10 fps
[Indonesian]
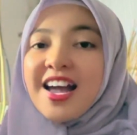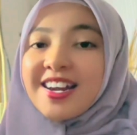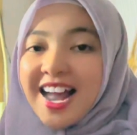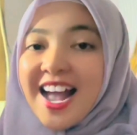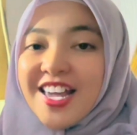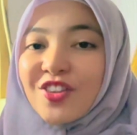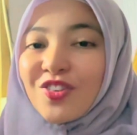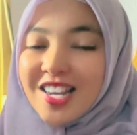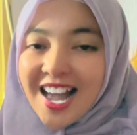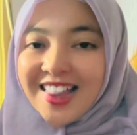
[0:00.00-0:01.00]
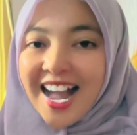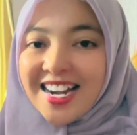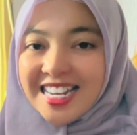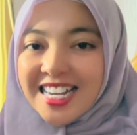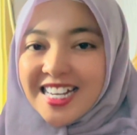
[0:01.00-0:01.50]
Nah, itu dia
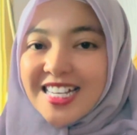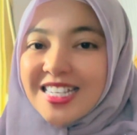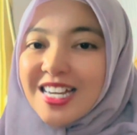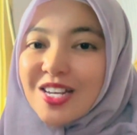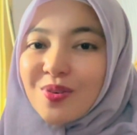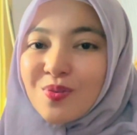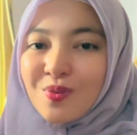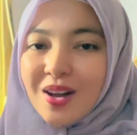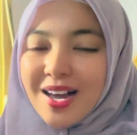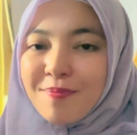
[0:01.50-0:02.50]
tadi keseruan